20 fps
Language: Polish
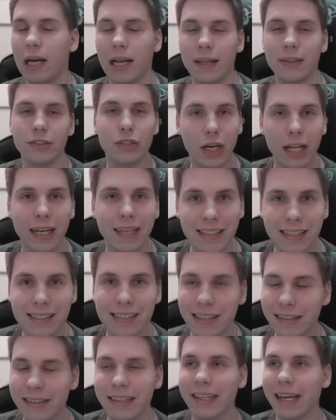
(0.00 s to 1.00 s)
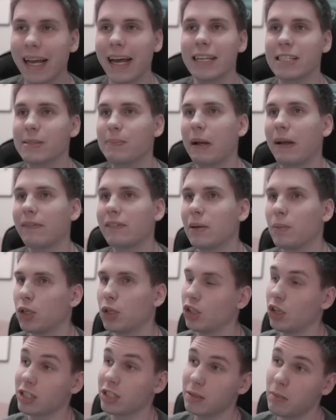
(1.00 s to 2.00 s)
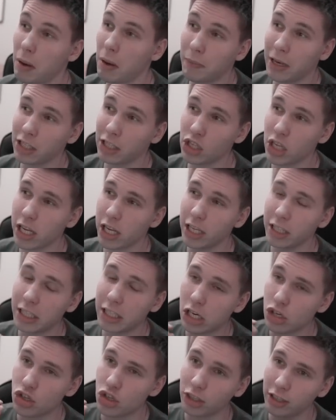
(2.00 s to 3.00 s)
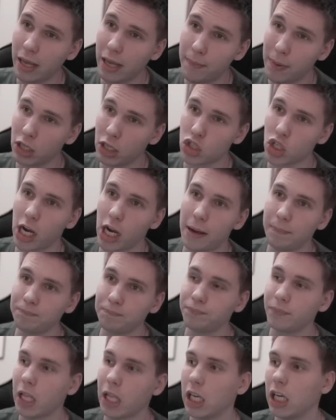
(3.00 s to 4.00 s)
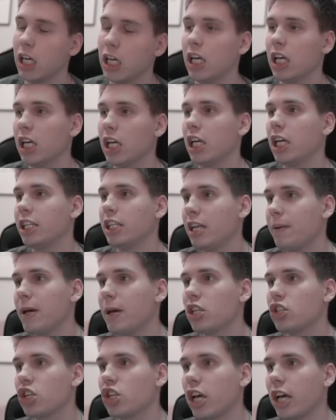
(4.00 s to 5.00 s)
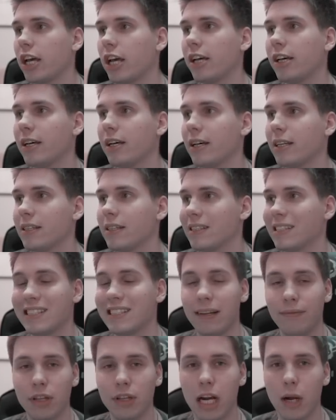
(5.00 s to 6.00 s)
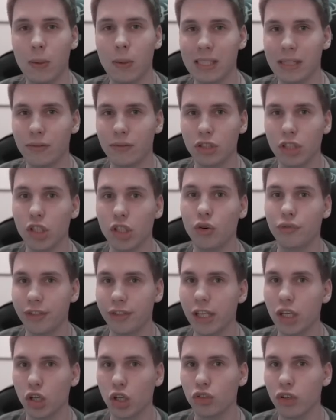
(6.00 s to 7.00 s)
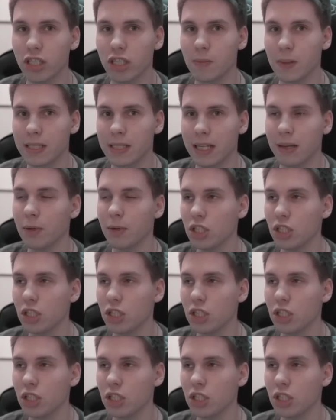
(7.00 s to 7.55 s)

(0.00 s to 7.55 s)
ale, no ale niestety taka jest prawda, moi drodzy. Mam nadzieję jednak, że ta paczka nie będzie zawierała zawodników tylko do SBC.